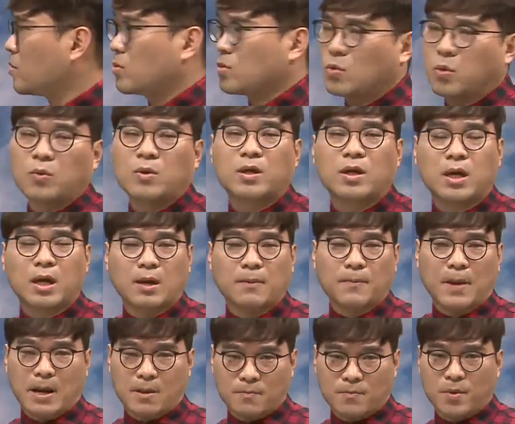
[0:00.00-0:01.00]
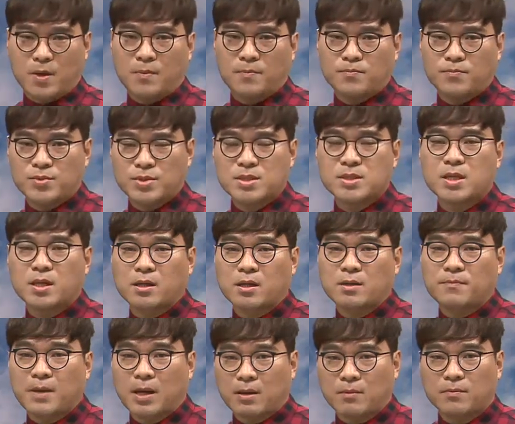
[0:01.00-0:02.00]
독해 방법, 문제 해결
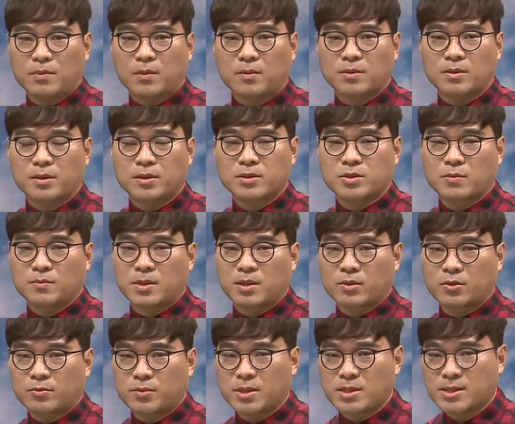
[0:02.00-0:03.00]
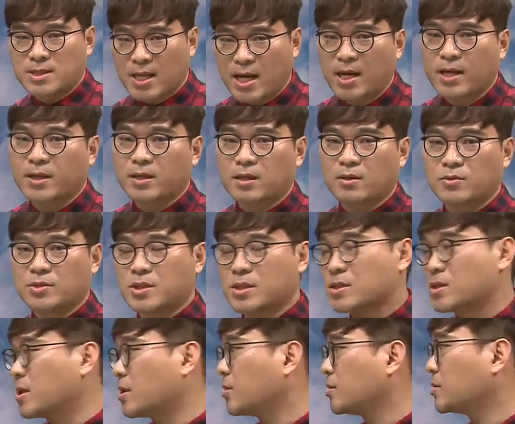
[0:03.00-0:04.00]
방법, 그걸 정말 여러분이 잘 익히고
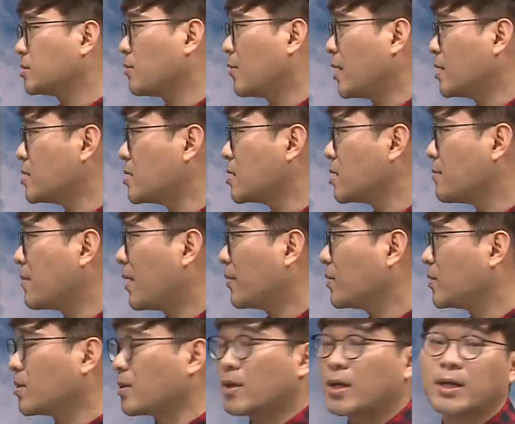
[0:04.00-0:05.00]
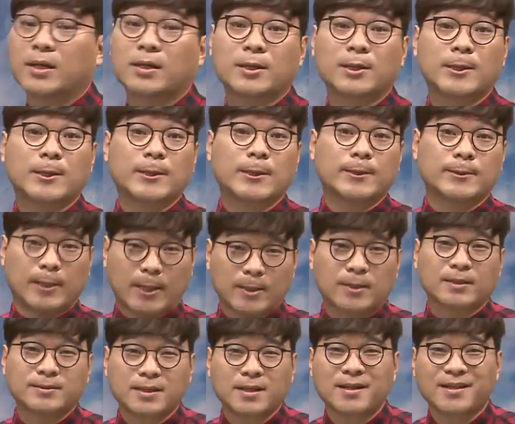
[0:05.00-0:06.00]
자신의 것으로 완전히 만들어야
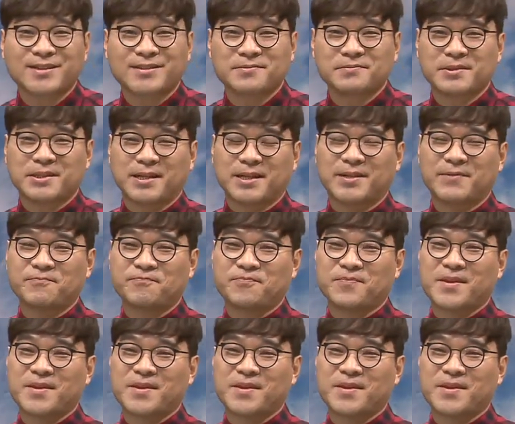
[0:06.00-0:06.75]
되겠다는 생각이 듭니다.